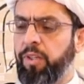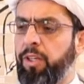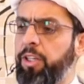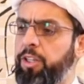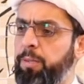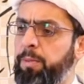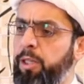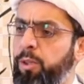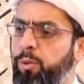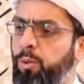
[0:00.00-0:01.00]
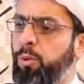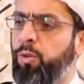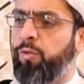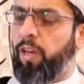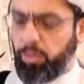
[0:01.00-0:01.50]
Hiçbir
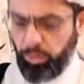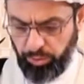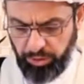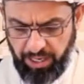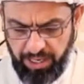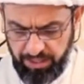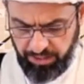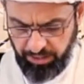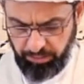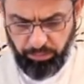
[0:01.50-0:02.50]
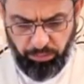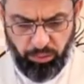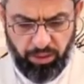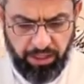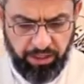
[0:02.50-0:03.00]
güç ve kudret
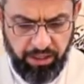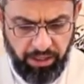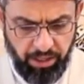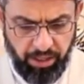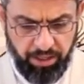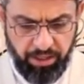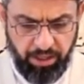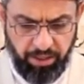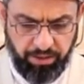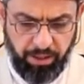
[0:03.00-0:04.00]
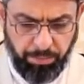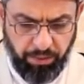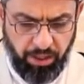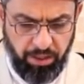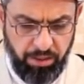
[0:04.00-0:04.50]
bunları ilahi
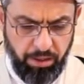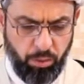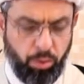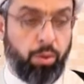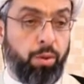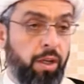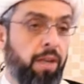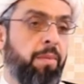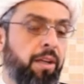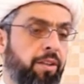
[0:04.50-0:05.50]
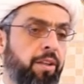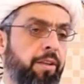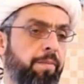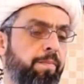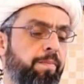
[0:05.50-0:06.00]
azaptan
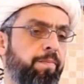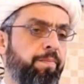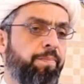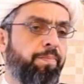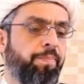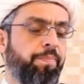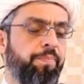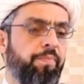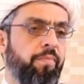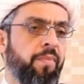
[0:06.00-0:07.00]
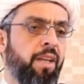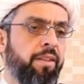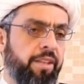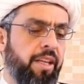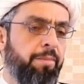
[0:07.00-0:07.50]
koruyamadı.''
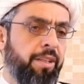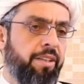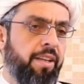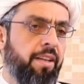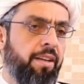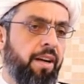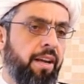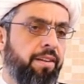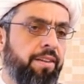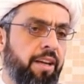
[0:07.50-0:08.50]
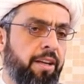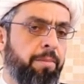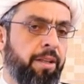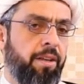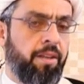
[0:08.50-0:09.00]
Yine bir diğer ayeti
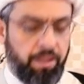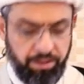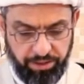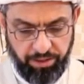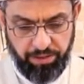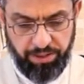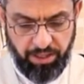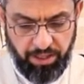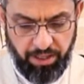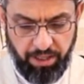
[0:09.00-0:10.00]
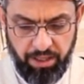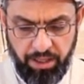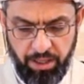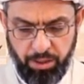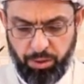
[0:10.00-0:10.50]
kerimede Allah Azze ve Celle
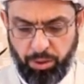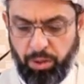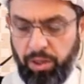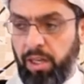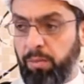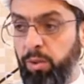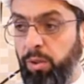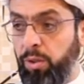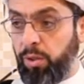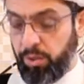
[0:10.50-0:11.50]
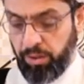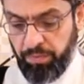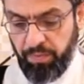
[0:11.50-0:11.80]
şöyle buyuruyor.